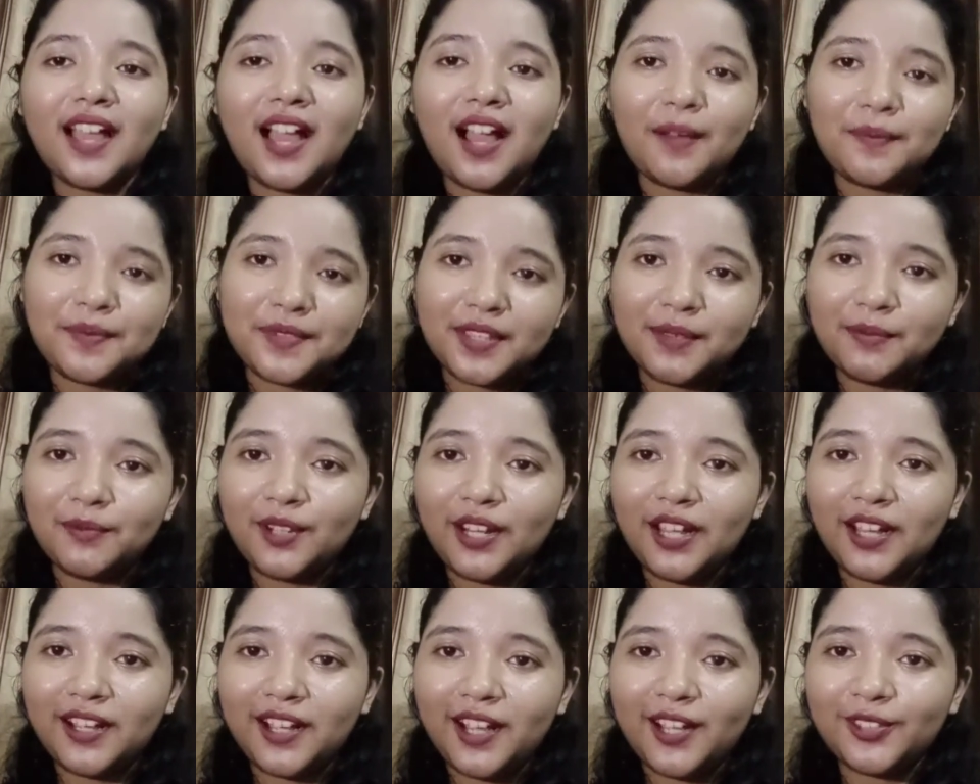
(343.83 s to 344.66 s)
आपसे
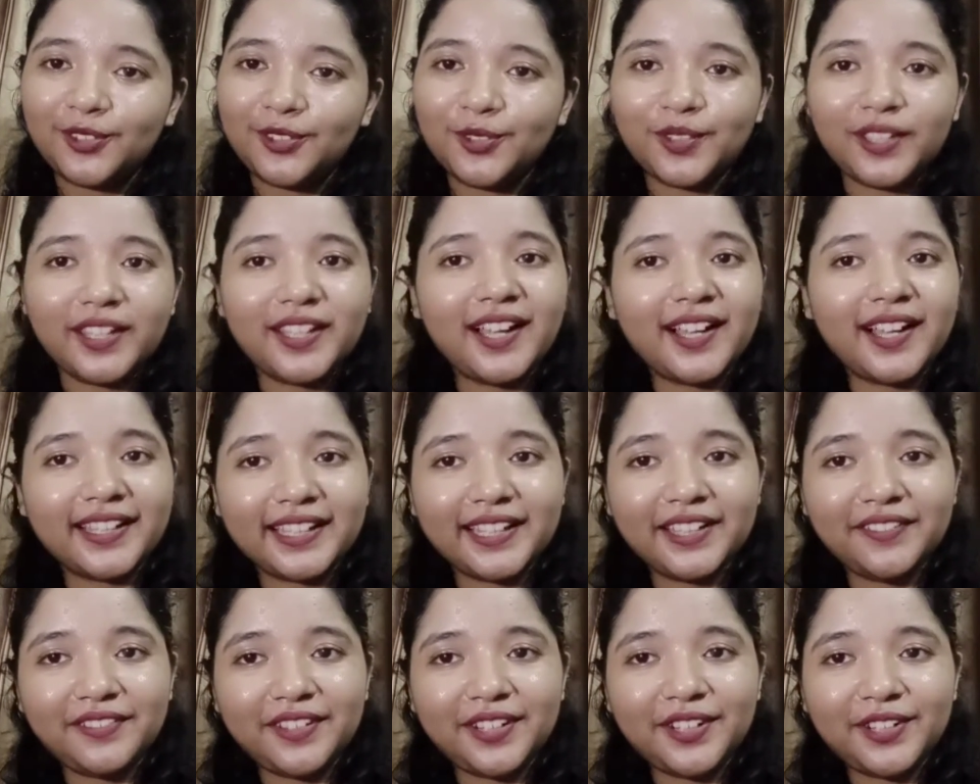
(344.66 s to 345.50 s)
मुलाकात होगी
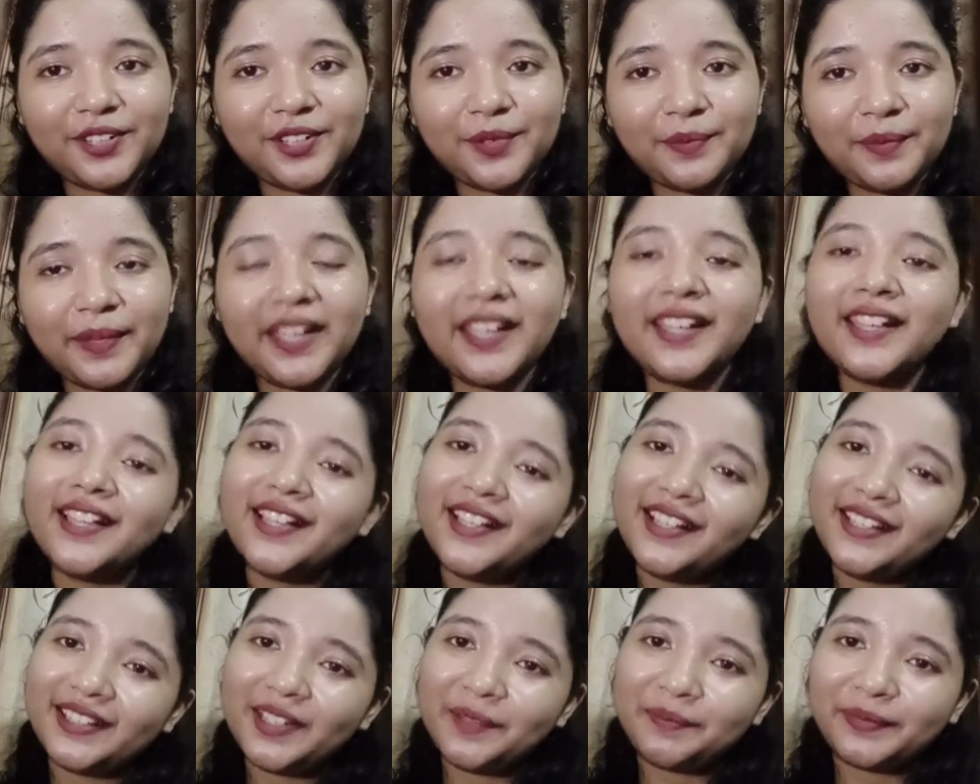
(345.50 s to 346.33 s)
अगली वीडियो में
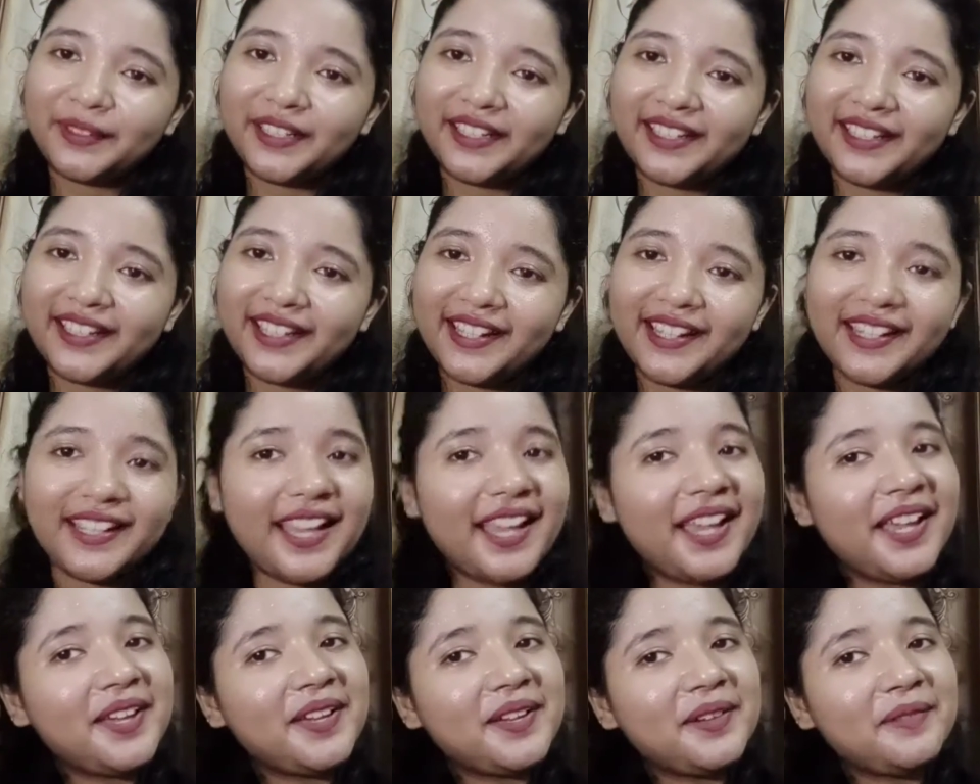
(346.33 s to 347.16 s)
तब तक के लिए
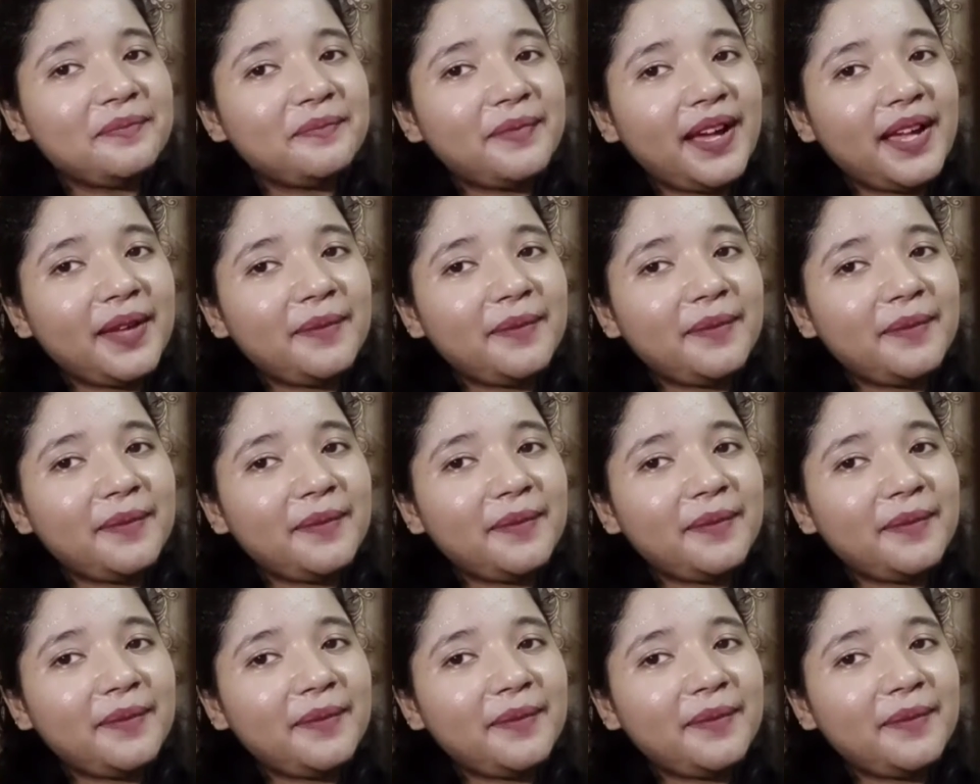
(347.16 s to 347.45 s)
बाय